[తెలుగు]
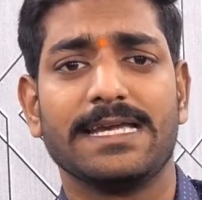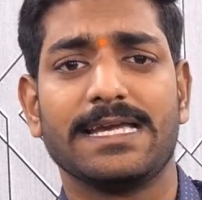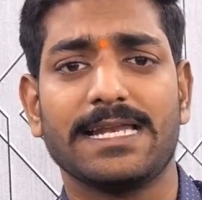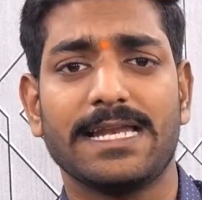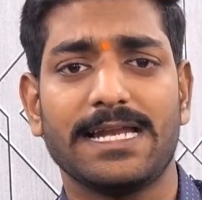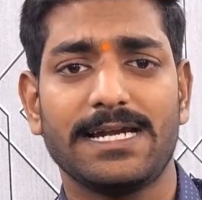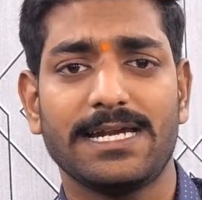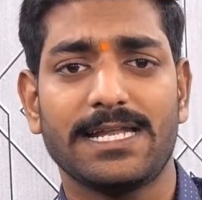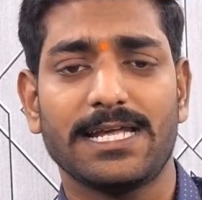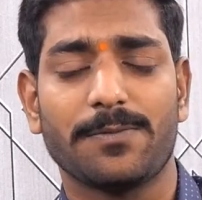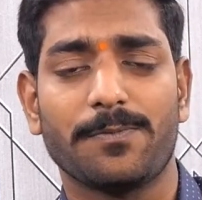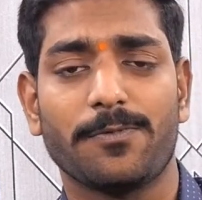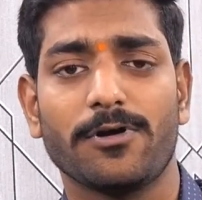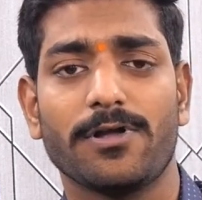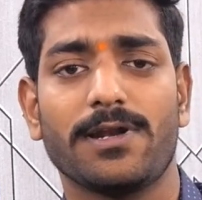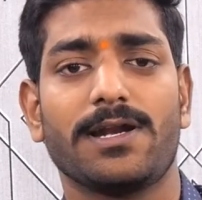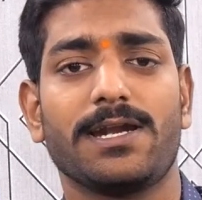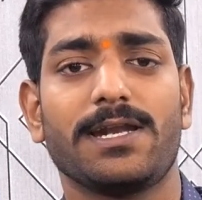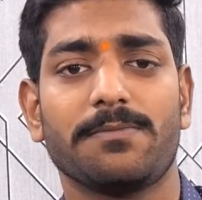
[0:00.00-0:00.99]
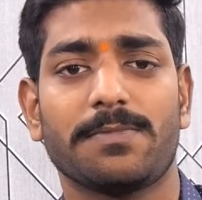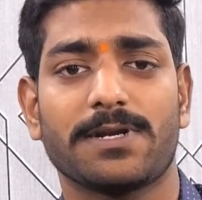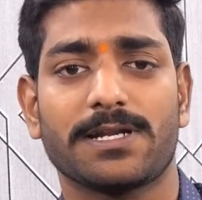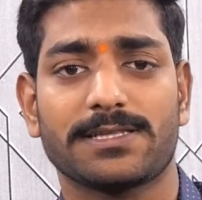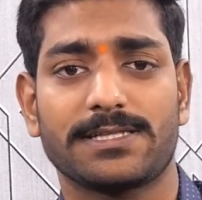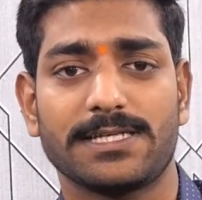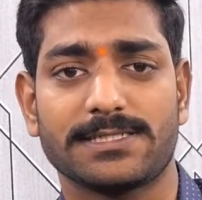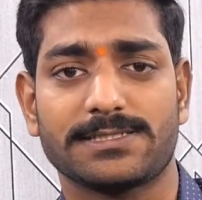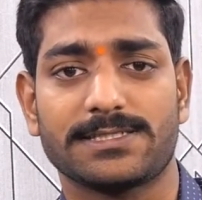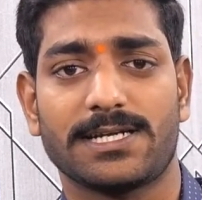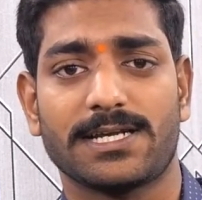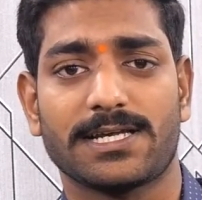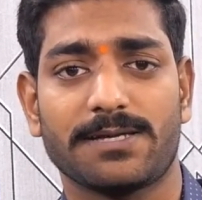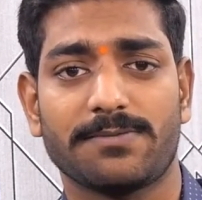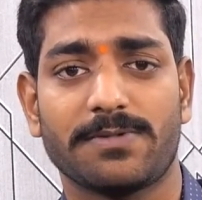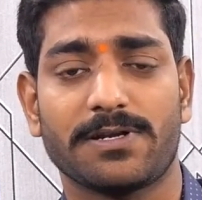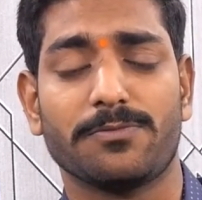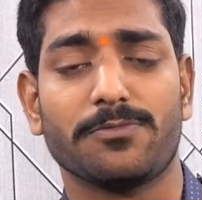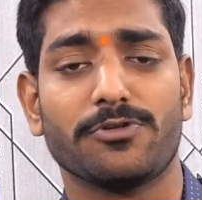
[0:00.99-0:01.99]
ఇలాంటి అపోహలన్నీ మనకు తీర్చడానికి
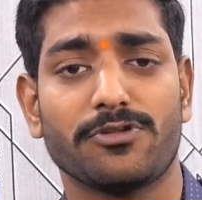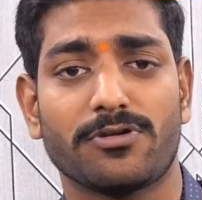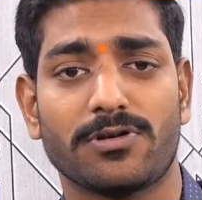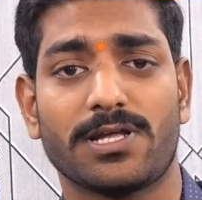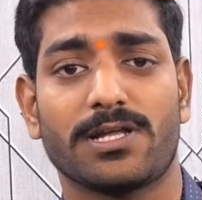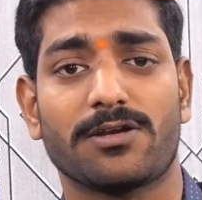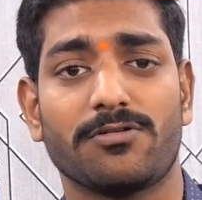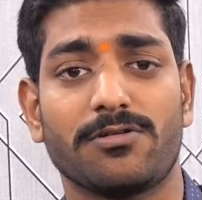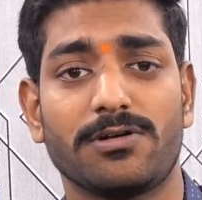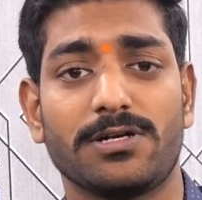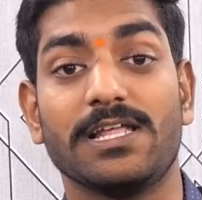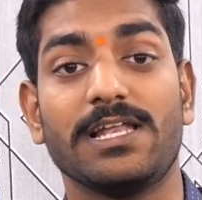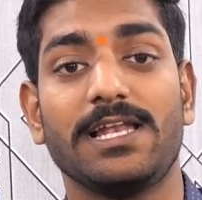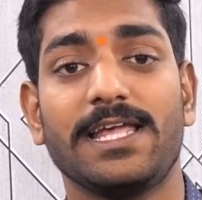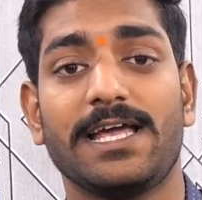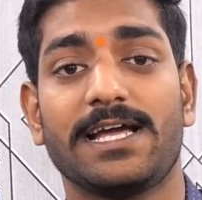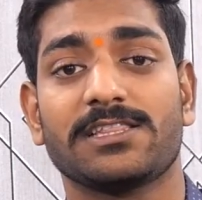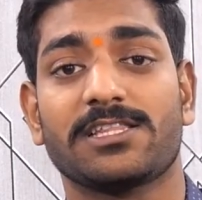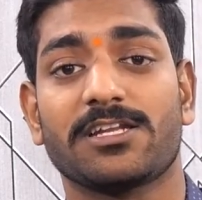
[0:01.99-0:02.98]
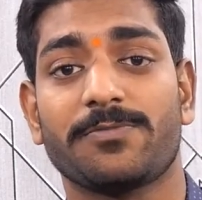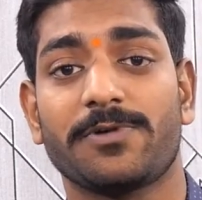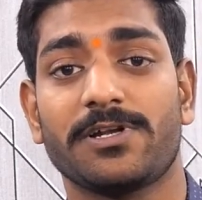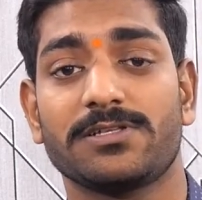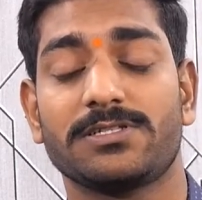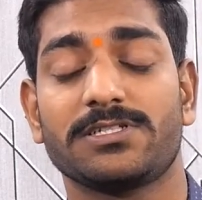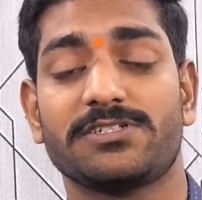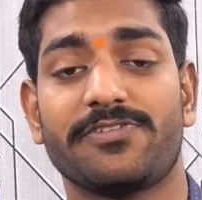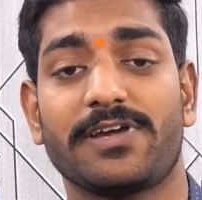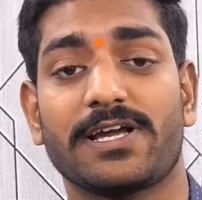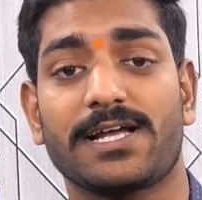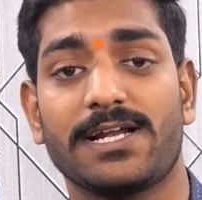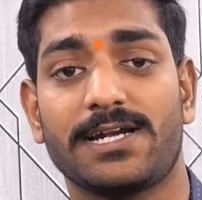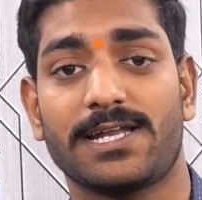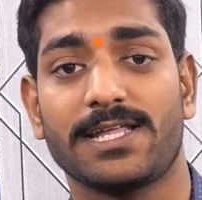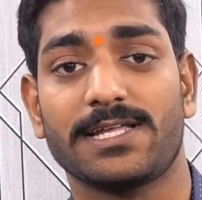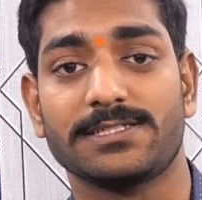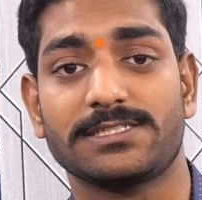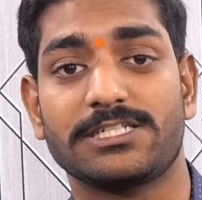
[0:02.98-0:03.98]
మన ముందున్నారు ఢిల్లీ ఆంథ్రపాలజిస్ట్
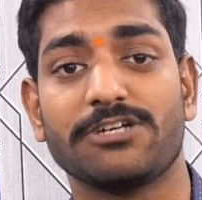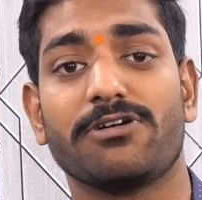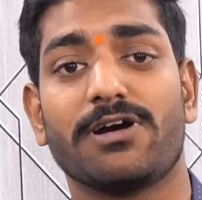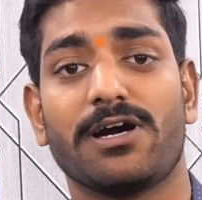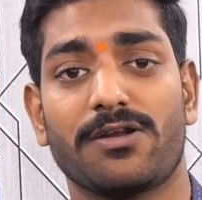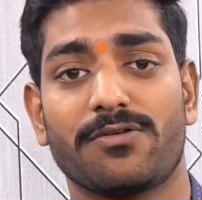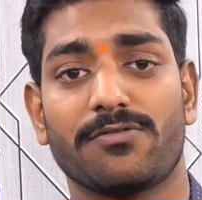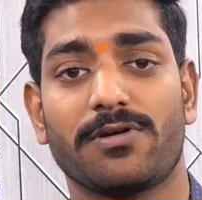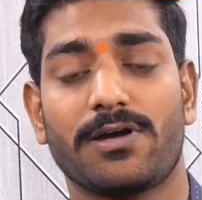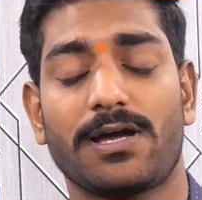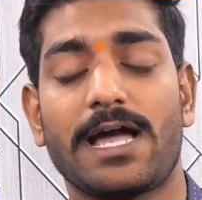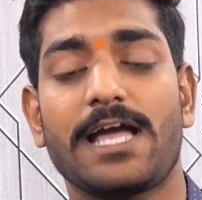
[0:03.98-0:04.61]
ఫ్యాకల్టీ శివ గారు